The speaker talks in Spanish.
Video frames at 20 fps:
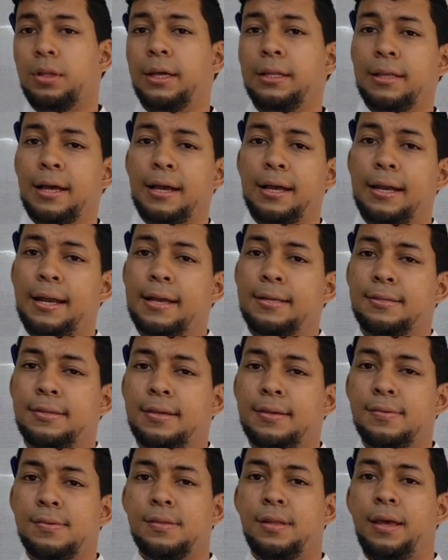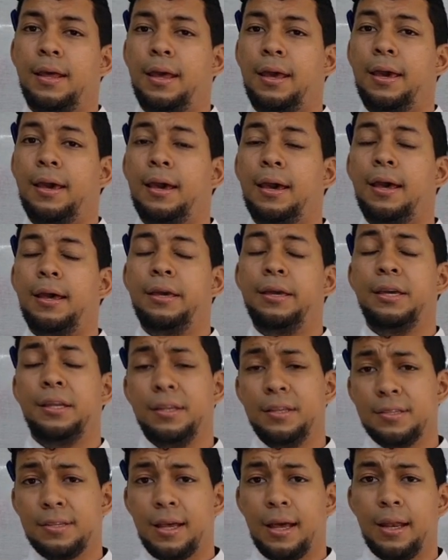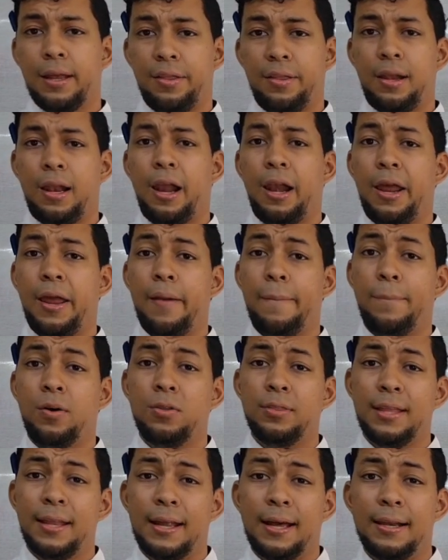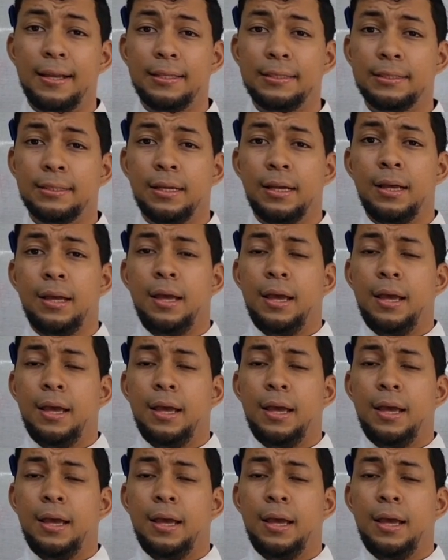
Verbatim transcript: de estas clases de iniciales de las leyes ponderales.